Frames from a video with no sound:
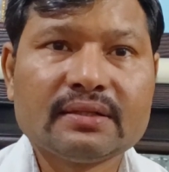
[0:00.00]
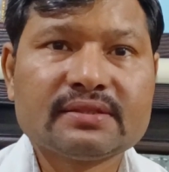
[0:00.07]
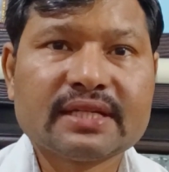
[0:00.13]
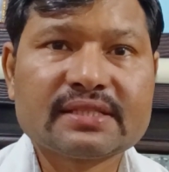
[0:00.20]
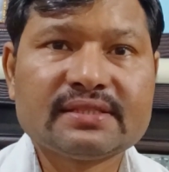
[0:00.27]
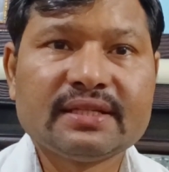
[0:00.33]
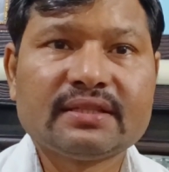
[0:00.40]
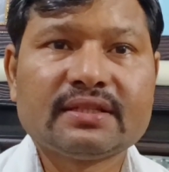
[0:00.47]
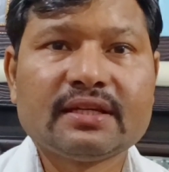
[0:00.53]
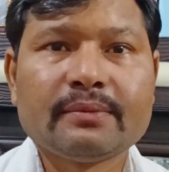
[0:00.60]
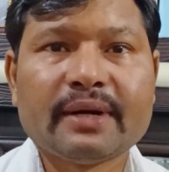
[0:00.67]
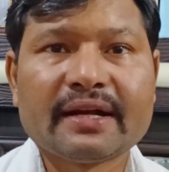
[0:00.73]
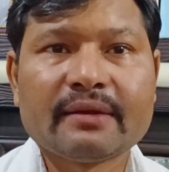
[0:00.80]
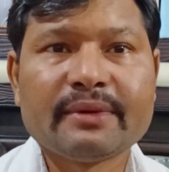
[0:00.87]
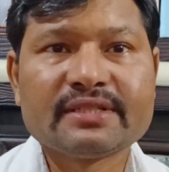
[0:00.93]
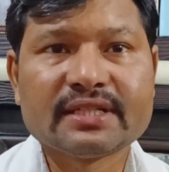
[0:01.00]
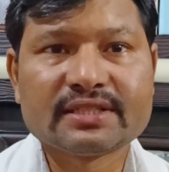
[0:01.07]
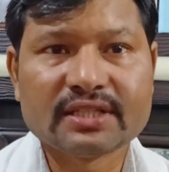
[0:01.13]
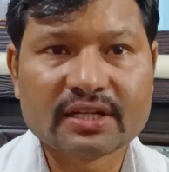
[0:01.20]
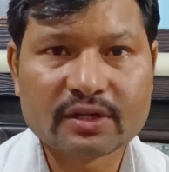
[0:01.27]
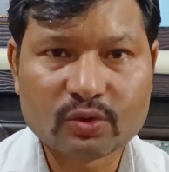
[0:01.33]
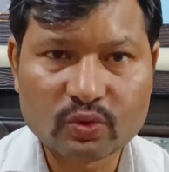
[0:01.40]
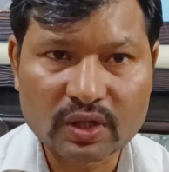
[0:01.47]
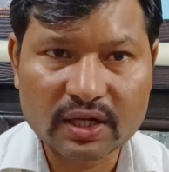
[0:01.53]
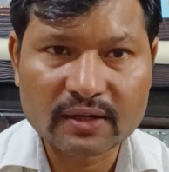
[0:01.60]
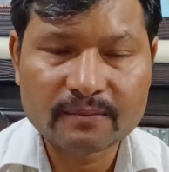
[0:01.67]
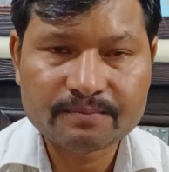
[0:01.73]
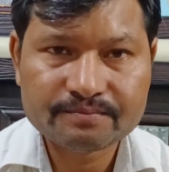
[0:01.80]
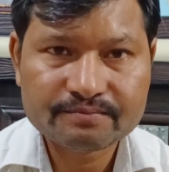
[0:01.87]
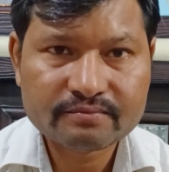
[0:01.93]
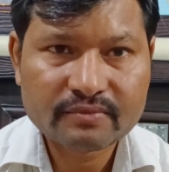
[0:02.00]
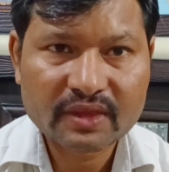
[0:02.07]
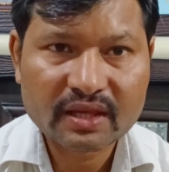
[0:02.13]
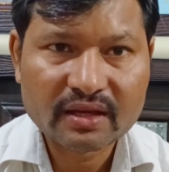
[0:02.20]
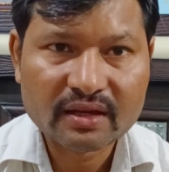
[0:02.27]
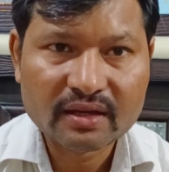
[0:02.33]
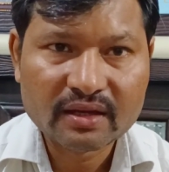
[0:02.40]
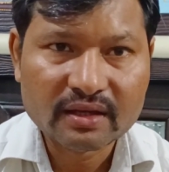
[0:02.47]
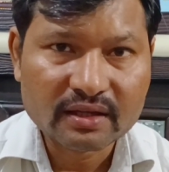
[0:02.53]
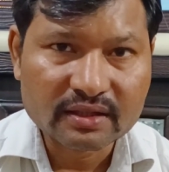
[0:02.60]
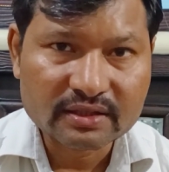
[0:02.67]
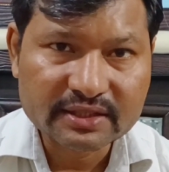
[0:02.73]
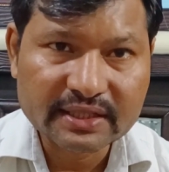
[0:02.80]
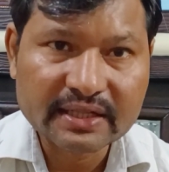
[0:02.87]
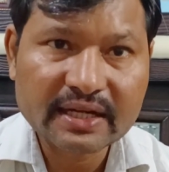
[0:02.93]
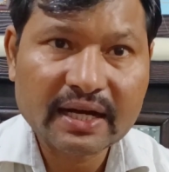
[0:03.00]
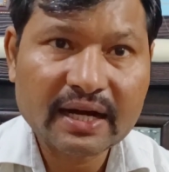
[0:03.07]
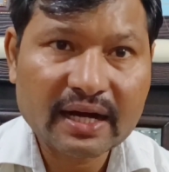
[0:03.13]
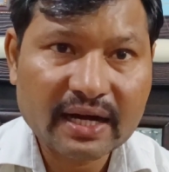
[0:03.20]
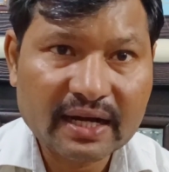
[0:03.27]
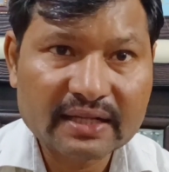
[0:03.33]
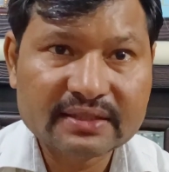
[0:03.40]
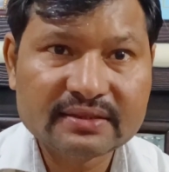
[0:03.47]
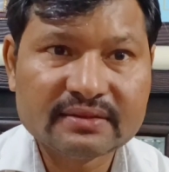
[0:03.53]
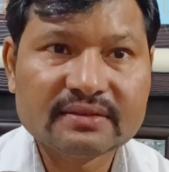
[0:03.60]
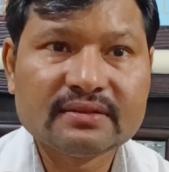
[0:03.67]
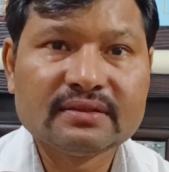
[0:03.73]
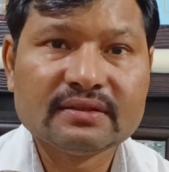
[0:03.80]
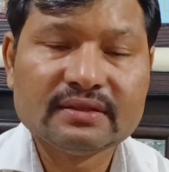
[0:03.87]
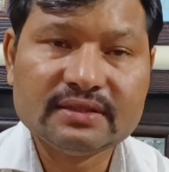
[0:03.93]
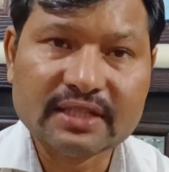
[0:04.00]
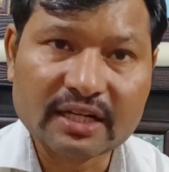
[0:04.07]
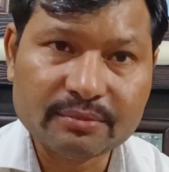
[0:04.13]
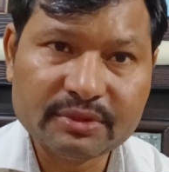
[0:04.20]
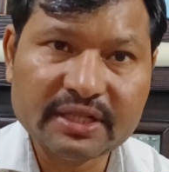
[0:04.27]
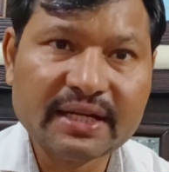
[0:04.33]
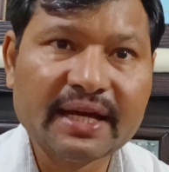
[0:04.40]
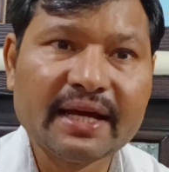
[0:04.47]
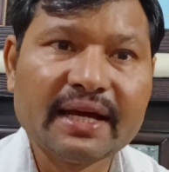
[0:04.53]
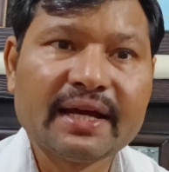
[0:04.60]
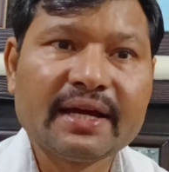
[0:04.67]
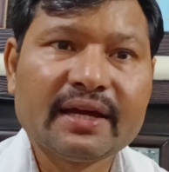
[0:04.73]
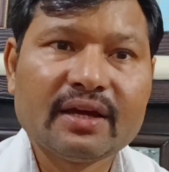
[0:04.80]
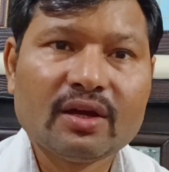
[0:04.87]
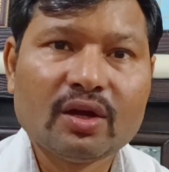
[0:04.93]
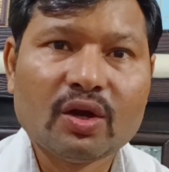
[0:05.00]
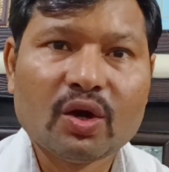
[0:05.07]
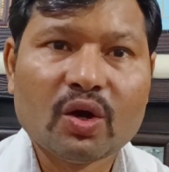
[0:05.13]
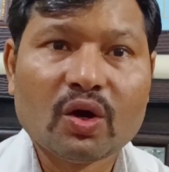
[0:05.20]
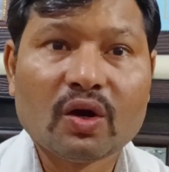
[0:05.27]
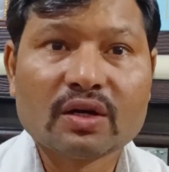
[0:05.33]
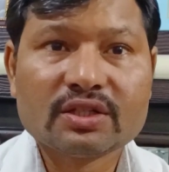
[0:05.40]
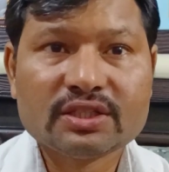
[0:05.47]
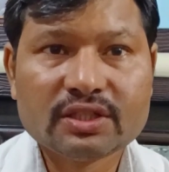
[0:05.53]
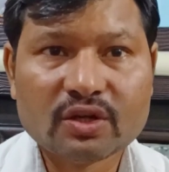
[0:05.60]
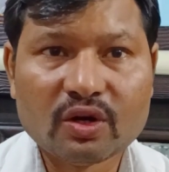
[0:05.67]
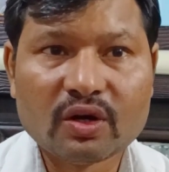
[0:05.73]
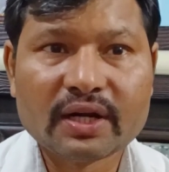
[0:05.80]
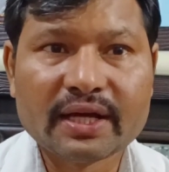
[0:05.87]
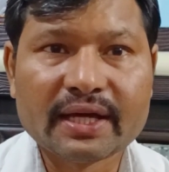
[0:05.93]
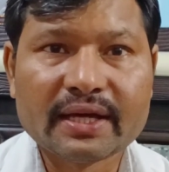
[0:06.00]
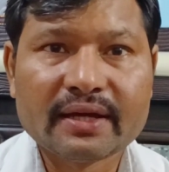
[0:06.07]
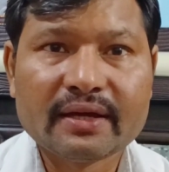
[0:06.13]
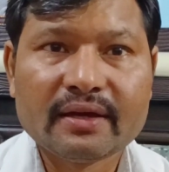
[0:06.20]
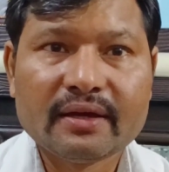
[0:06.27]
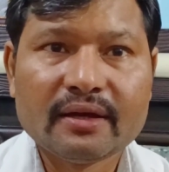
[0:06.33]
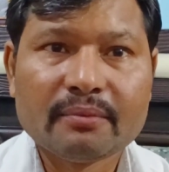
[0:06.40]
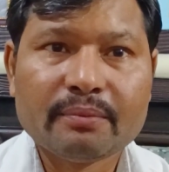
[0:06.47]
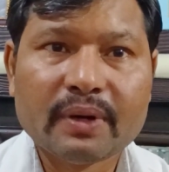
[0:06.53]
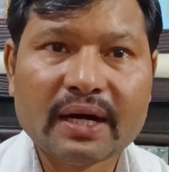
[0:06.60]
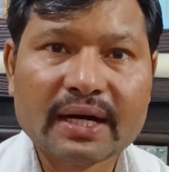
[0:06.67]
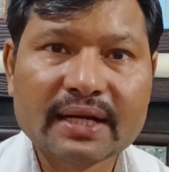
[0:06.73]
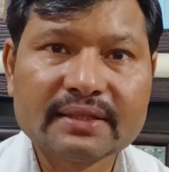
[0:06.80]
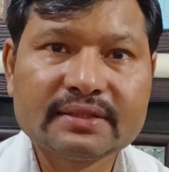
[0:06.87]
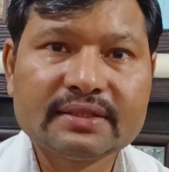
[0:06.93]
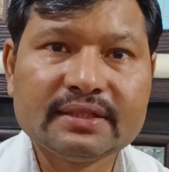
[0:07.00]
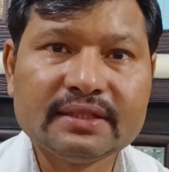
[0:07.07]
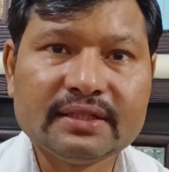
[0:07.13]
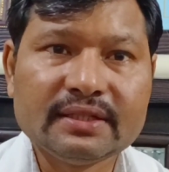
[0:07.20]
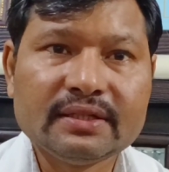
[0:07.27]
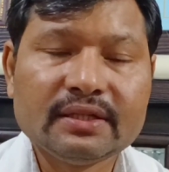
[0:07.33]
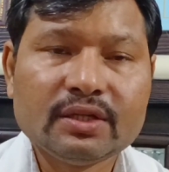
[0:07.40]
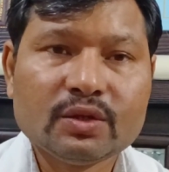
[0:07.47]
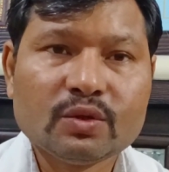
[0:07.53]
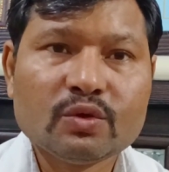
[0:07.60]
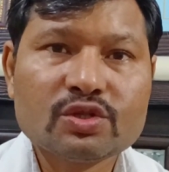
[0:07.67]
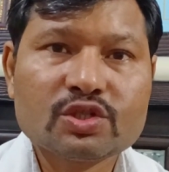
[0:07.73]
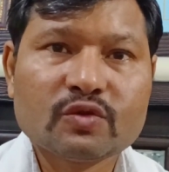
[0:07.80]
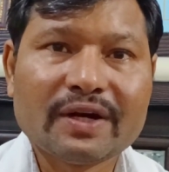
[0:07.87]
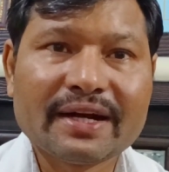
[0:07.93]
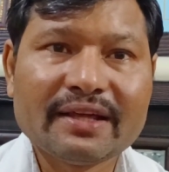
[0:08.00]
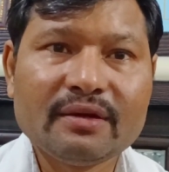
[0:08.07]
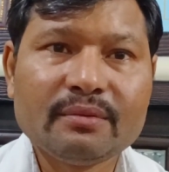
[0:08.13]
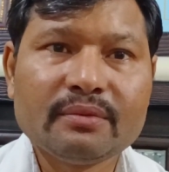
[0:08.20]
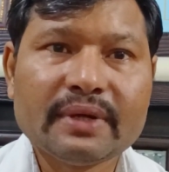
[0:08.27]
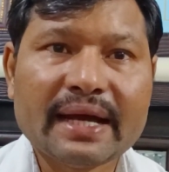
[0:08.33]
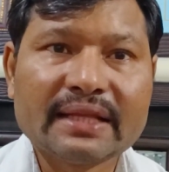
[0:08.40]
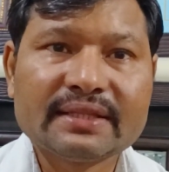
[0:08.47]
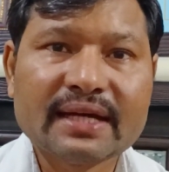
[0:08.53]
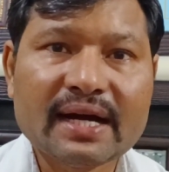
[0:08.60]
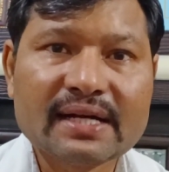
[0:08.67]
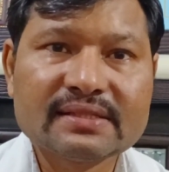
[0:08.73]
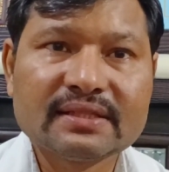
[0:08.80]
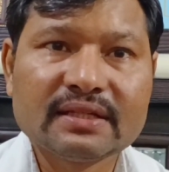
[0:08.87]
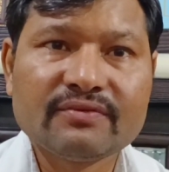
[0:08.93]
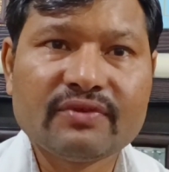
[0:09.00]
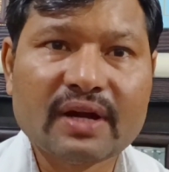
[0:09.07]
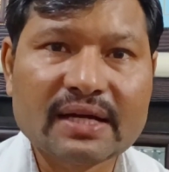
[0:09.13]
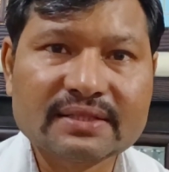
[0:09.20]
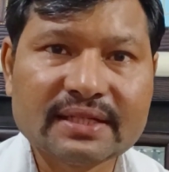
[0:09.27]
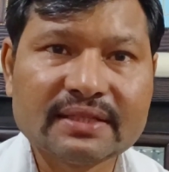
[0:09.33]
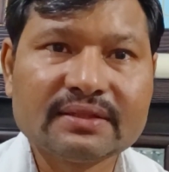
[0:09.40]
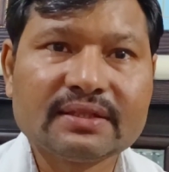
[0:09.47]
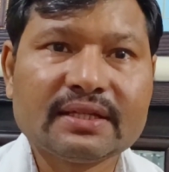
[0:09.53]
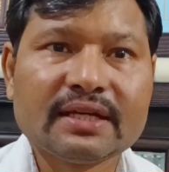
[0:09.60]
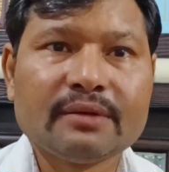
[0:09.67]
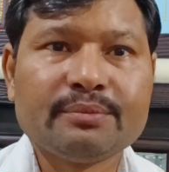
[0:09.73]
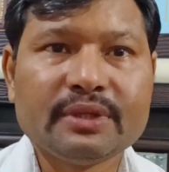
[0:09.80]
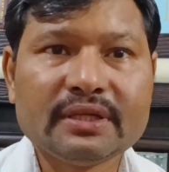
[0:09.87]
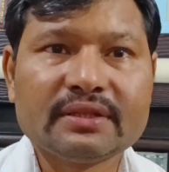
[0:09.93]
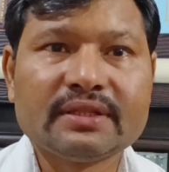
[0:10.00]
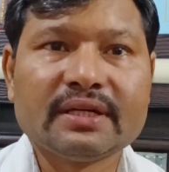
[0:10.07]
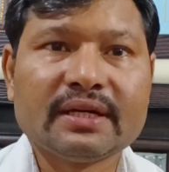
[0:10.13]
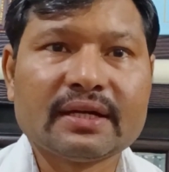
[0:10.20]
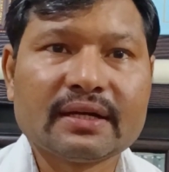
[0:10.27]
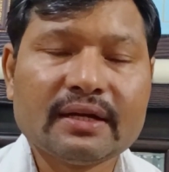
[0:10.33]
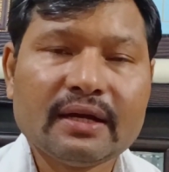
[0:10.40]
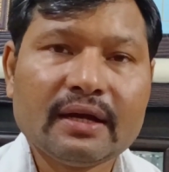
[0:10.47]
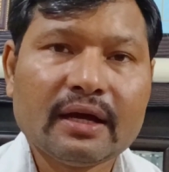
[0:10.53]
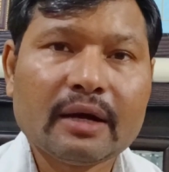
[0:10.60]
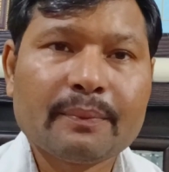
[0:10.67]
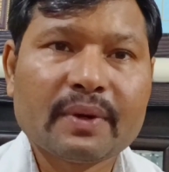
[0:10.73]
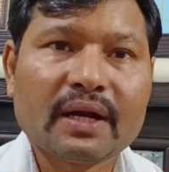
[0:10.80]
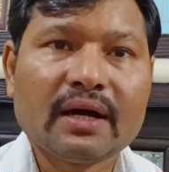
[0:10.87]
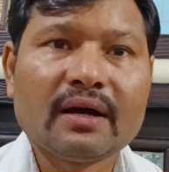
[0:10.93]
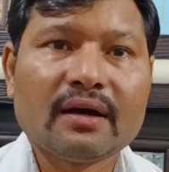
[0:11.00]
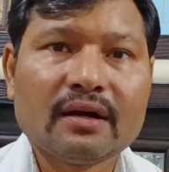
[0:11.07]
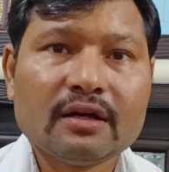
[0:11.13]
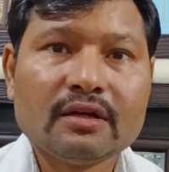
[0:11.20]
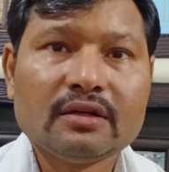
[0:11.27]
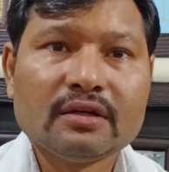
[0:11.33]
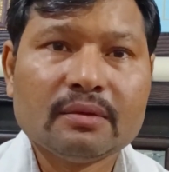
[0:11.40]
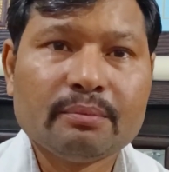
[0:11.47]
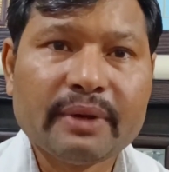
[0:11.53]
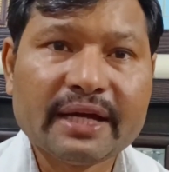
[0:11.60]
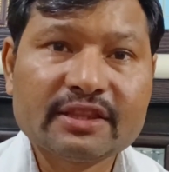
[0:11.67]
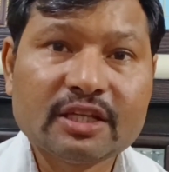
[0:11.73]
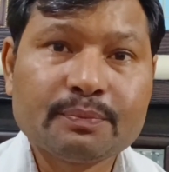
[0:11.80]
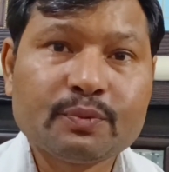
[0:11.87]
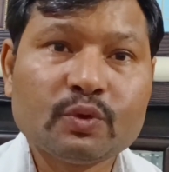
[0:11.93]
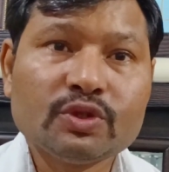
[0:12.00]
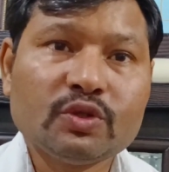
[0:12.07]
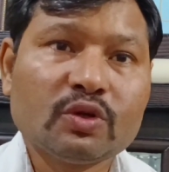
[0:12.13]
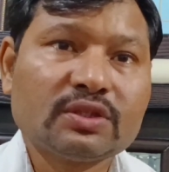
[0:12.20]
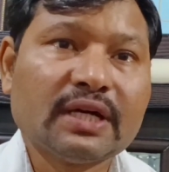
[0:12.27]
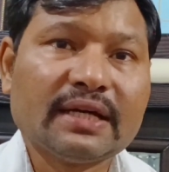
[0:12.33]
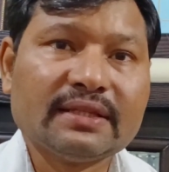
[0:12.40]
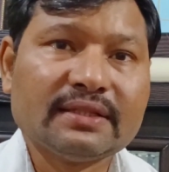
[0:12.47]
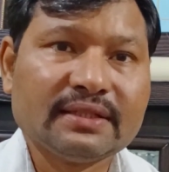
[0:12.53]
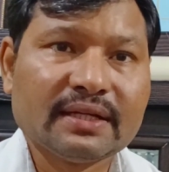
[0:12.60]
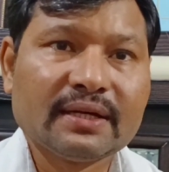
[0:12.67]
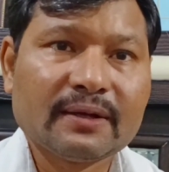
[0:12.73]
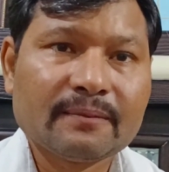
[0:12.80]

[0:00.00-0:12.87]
शख्सियत के बारे में चर्चा करूंगा जिनका आज जन्मदिन है और जिन्होंने भारत की उस स्वर्णिम ऐतिहासिक विरासत के भीतर अपना महत्वपूर्ण योगदान दिया